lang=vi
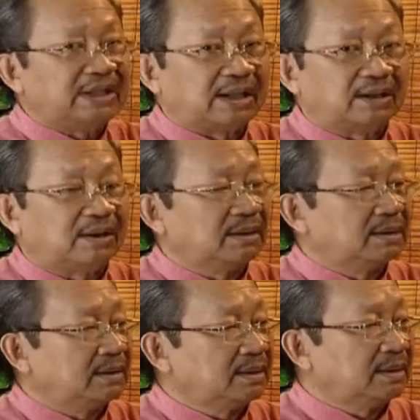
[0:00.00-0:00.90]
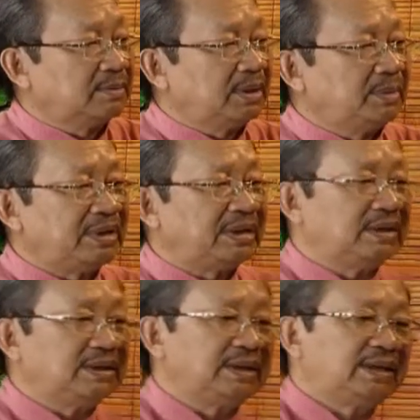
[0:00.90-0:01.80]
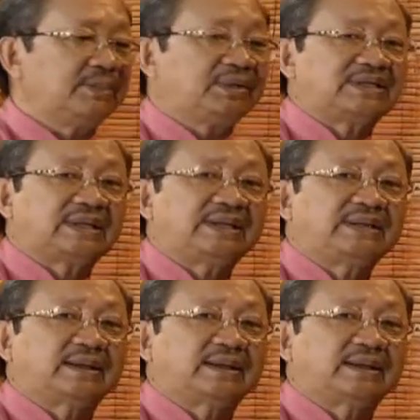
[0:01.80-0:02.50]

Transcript: đó chứ nếu mình nhìn nghiêng về mình sẽ lấy trạch